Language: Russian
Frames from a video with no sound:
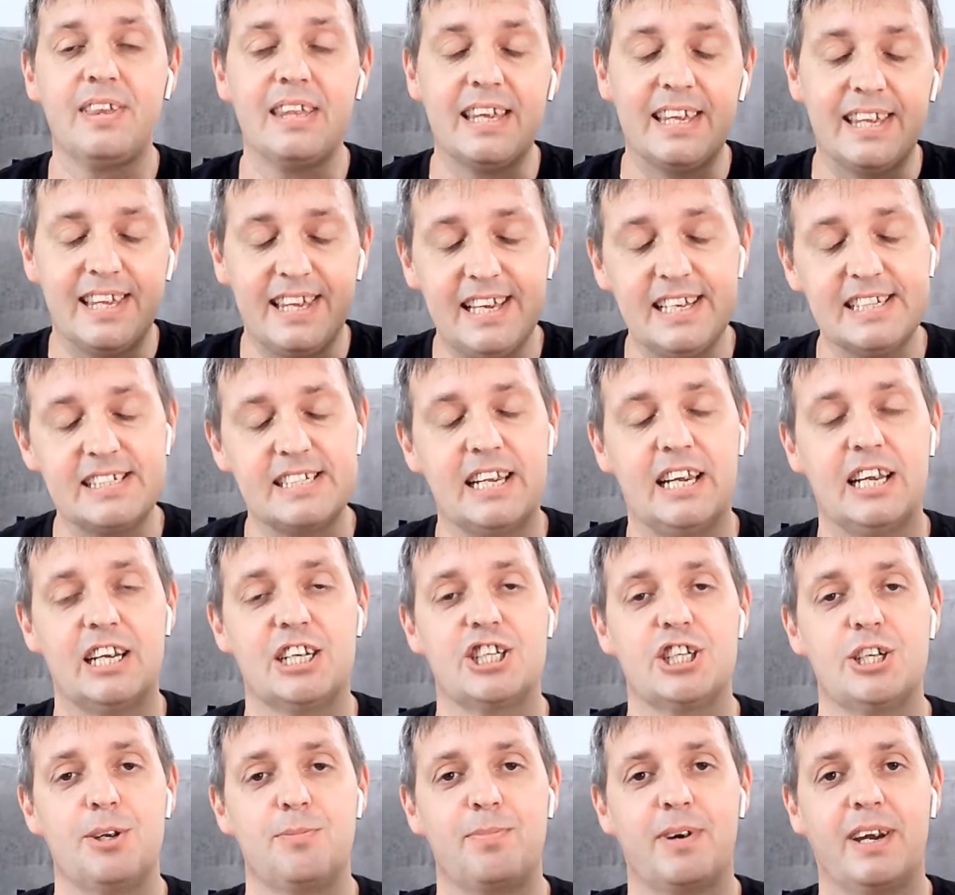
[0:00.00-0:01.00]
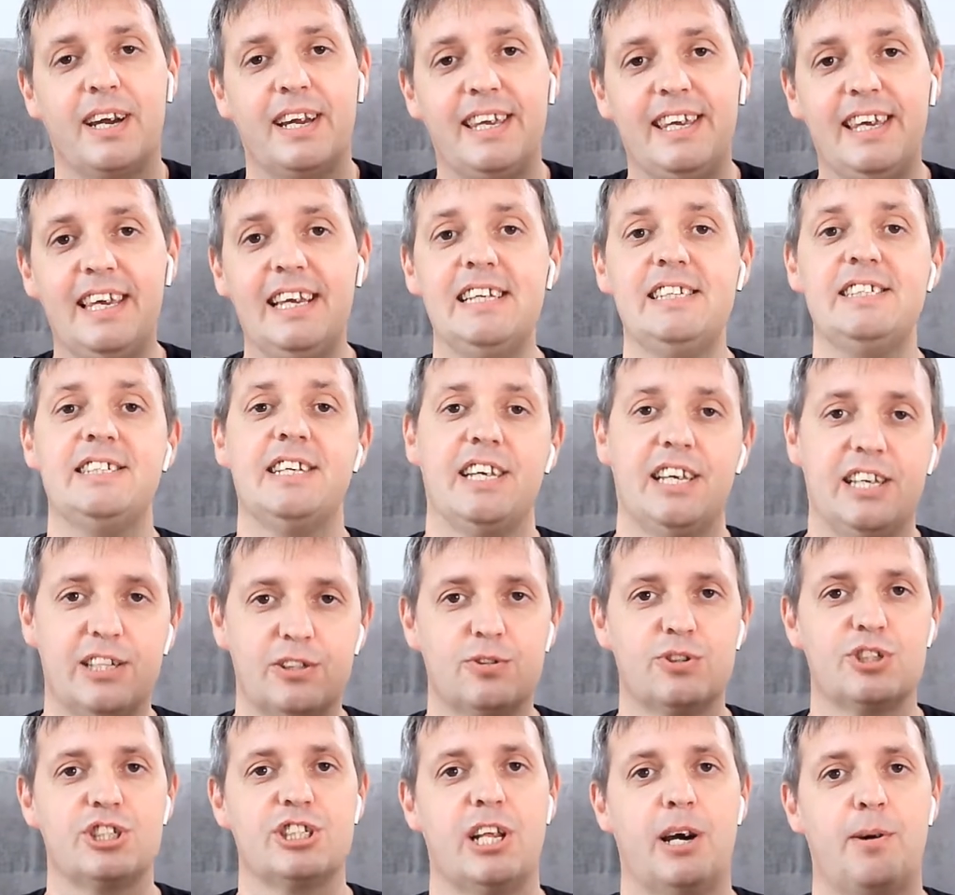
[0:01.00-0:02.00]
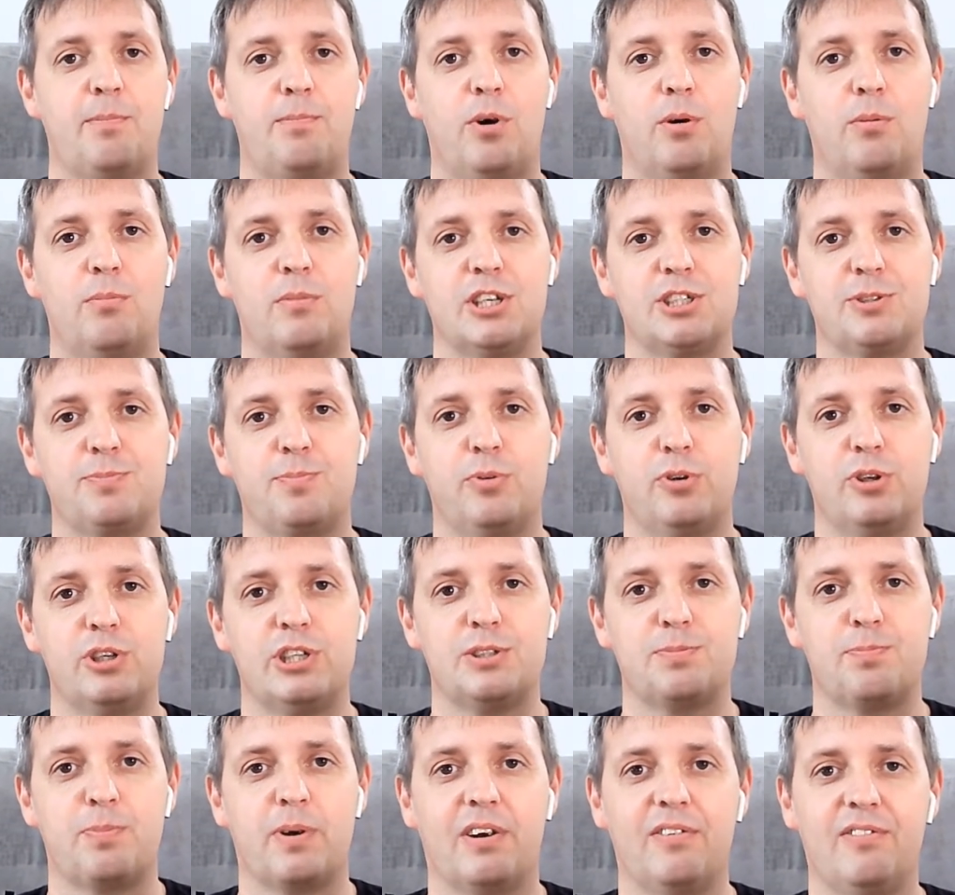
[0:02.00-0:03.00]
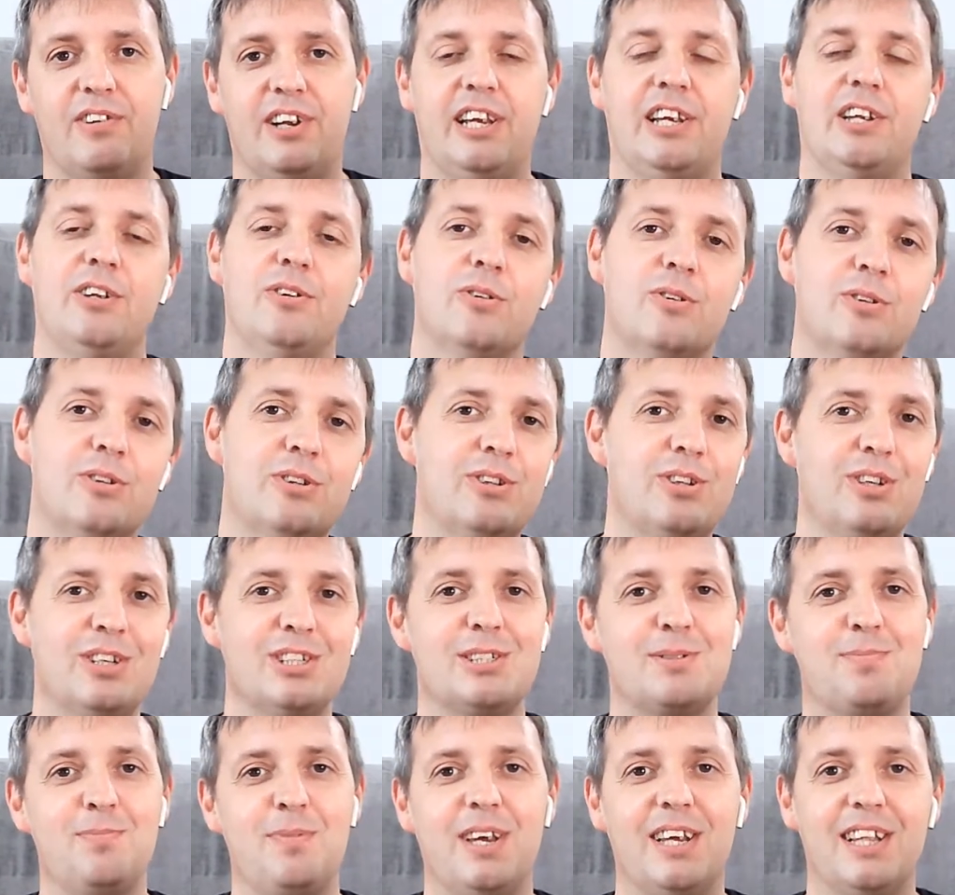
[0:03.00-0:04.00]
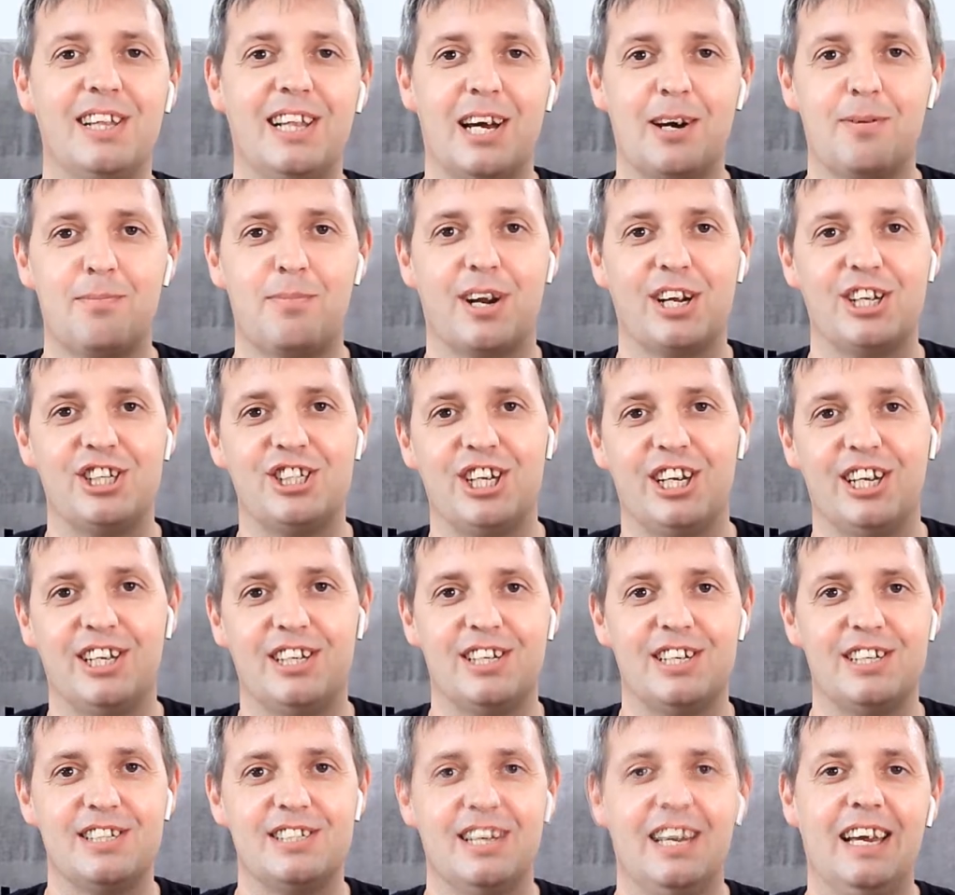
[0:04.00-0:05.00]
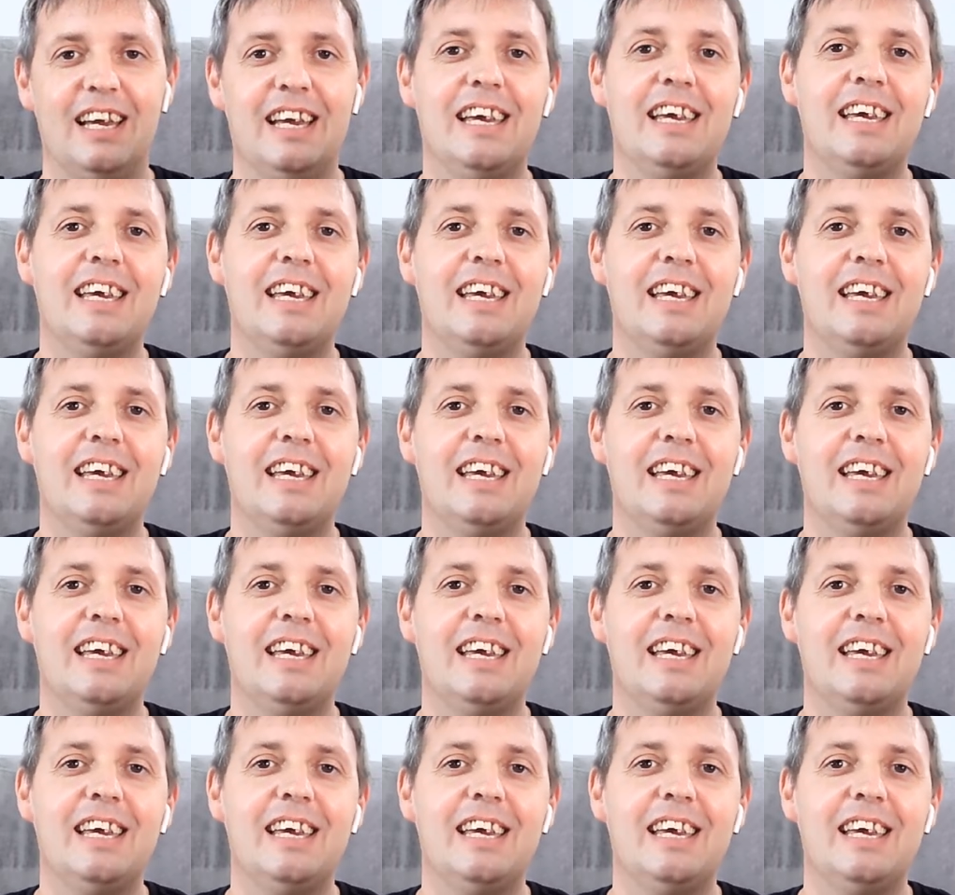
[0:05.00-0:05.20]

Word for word: Если ошибка есть и нужна помощь по исправлению, то смело обращайтесь.